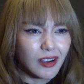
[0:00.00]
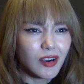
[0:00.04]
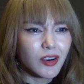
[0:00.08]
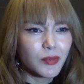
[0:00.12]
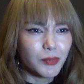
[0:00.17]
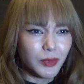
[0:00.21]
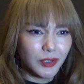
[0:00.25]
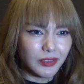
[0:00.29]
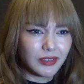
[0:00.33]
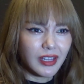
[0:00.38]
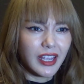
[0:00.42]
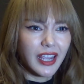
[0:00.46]

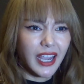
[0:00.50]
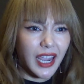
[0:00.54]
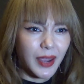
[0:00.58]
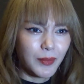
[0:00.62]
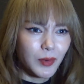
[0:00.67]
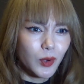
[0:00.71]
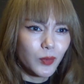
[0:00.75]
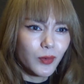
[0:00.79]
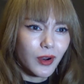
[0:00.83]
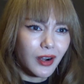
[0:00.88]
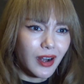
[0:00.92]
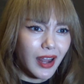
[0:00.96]
năng mượn tiền
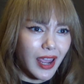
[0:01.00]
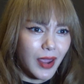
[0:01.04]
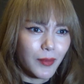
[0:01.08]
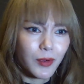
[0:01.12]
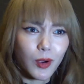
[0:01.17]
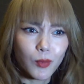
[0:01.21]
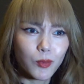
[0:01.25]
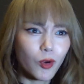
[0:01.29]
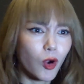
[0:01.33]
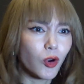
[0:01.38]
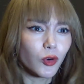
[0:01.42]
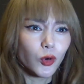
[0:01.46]
em lúc đó là em
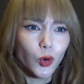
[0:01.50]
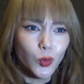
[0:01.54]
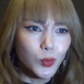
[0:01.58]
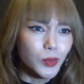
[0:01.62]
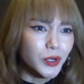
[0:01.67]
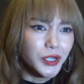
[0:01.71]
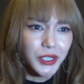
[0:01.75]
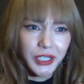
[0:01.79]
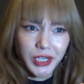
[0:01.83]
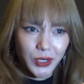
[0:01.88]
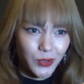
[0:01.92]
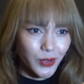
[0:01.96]
không còn đủ
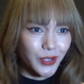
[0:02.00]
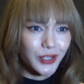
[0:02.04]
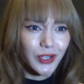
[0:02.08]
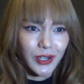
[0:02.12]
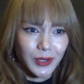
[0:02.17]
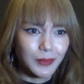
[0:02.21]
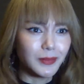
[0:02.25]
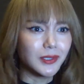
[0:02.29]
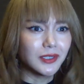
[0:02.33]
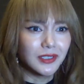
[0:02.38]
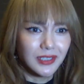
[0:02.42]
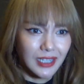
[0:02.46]
10 triệu để cho
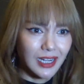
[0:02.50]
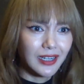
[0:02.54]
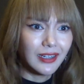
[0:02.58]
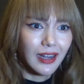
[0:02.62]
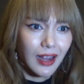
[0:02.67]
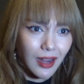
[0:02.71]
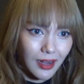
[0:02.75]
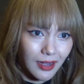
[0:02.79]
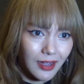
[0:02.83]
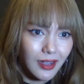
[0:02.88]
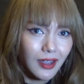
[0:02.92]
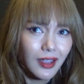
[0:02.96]
nó mượn đó anh
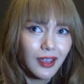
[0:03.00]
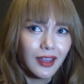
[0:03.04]
à